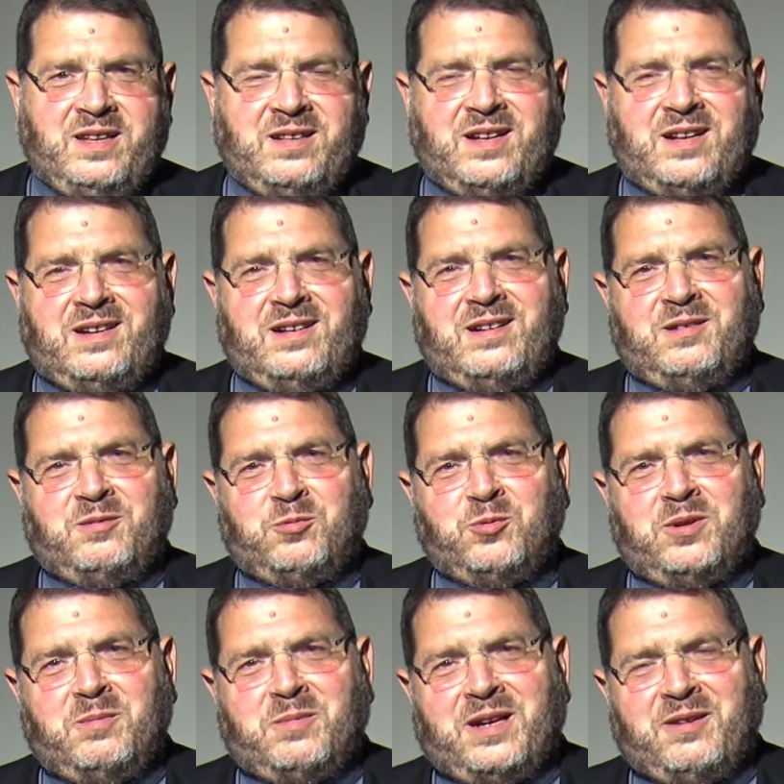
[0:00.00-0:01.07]
dalle
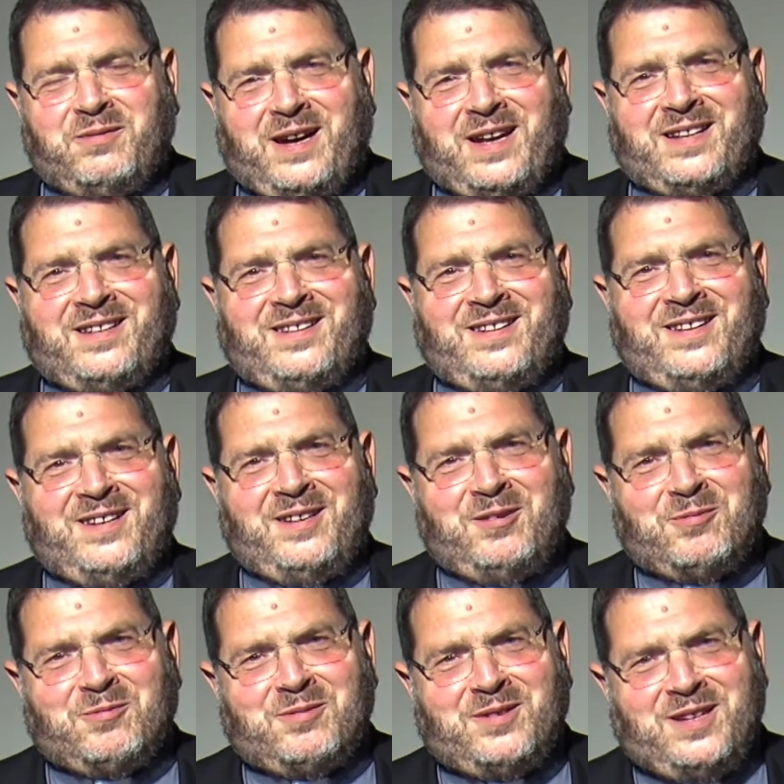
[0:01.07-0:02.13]
tue malefatte
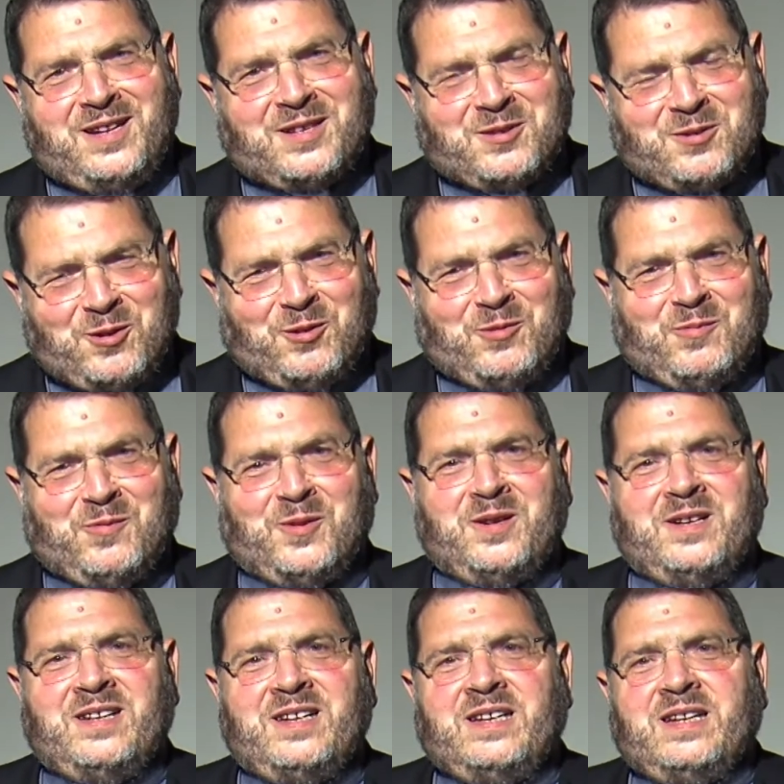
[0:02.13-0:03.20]
io ti assolvo.
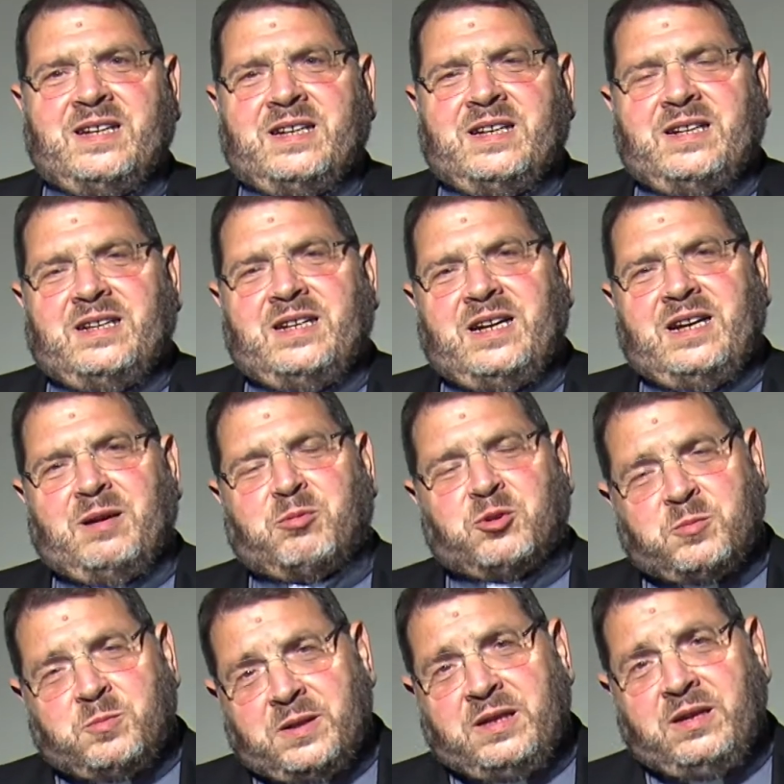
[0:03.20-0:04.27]
Nella
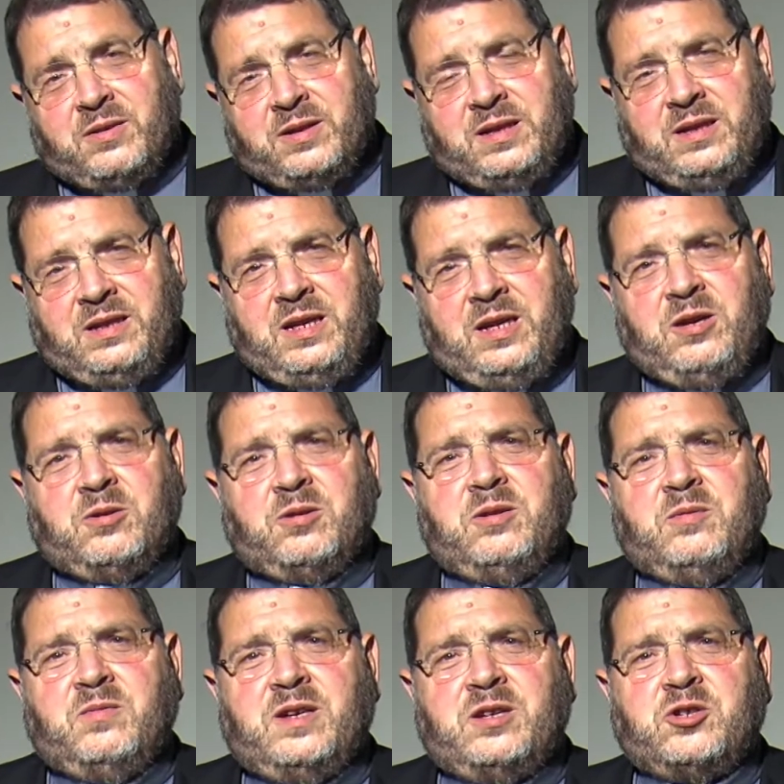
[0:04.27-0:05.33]
prospettiva di Dio
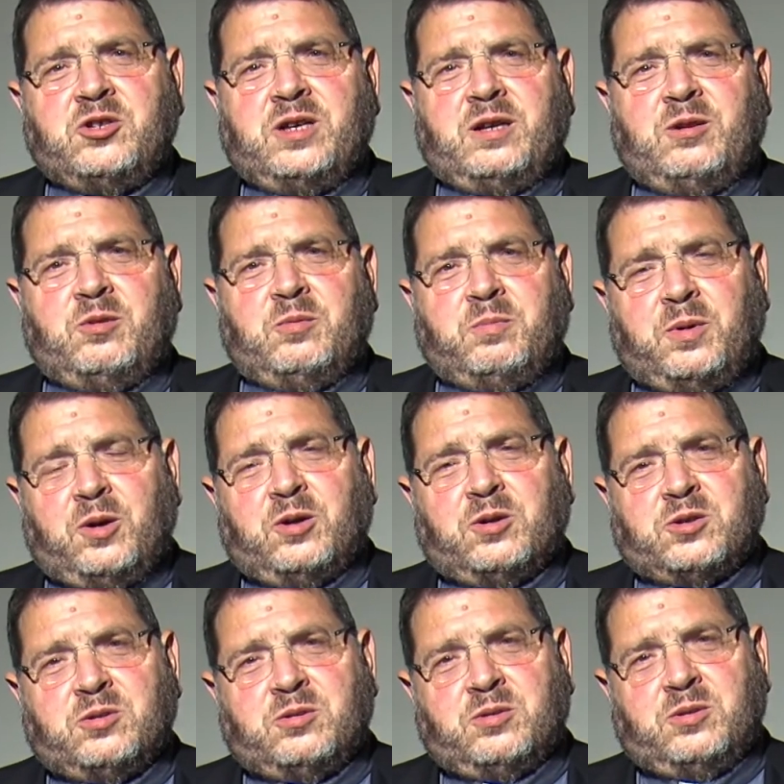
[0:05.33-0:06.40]
invece è
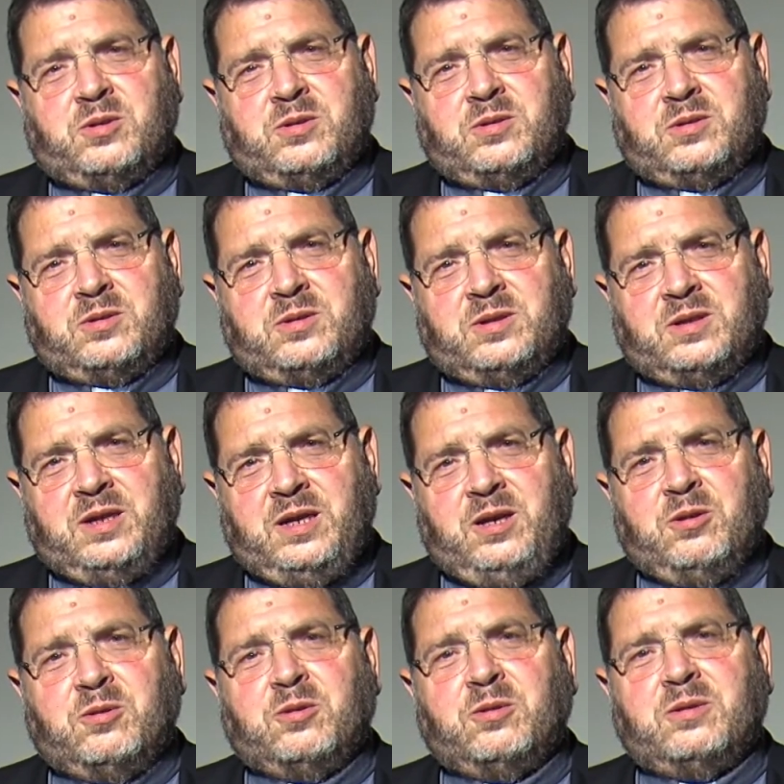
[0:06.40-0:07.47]
l'opposto,
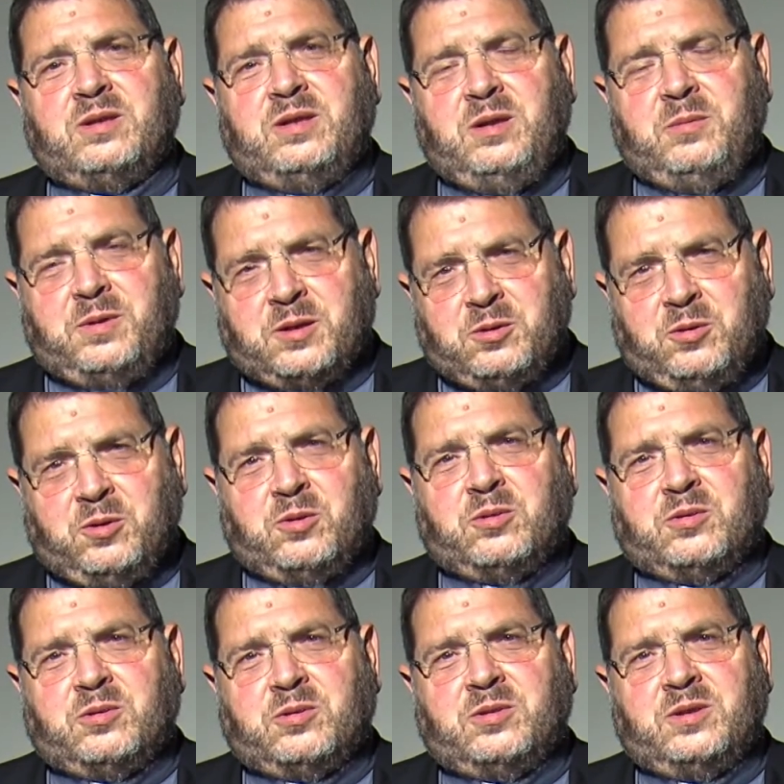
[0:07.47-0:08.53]
io ti
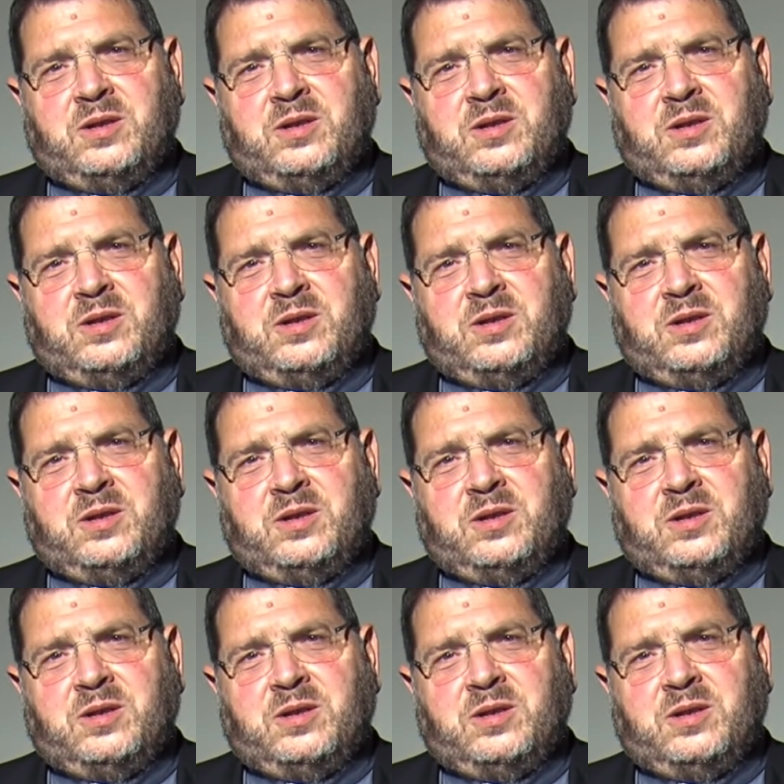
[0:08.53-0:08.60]
perdono,